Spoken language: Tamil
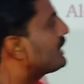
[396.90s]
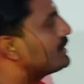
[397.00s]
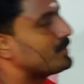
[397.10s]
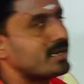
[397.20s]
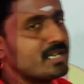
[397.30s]
நெல்
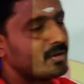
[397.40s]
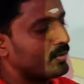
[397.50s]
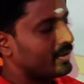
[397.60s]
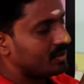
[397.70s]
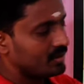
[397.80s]

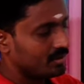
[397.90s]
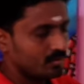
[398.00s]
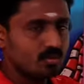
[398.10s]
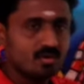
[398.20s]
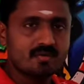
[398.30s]
மணியினுடைய
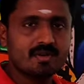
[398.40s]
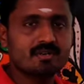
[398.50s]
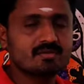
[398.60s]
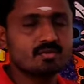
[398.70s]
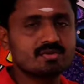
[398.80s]

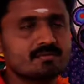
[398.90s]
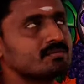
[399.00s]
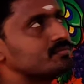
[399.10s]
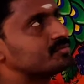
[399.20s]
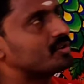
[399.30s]
குறுக்குவெட்டு தோற்றம்
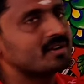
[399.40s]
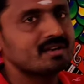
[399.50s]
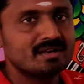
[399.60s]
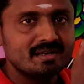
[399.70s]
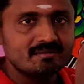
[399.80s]
சாரி
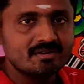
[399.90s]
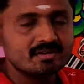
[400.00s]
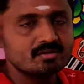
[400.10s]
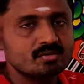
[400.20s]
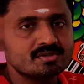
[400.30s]

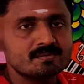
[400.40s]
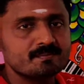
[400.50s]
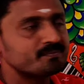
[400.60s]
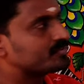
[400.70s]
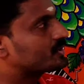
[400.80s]
நீள்வெட்டு தோற்றம்
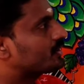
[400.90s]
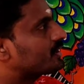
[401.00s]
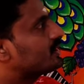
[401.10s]
ஓகே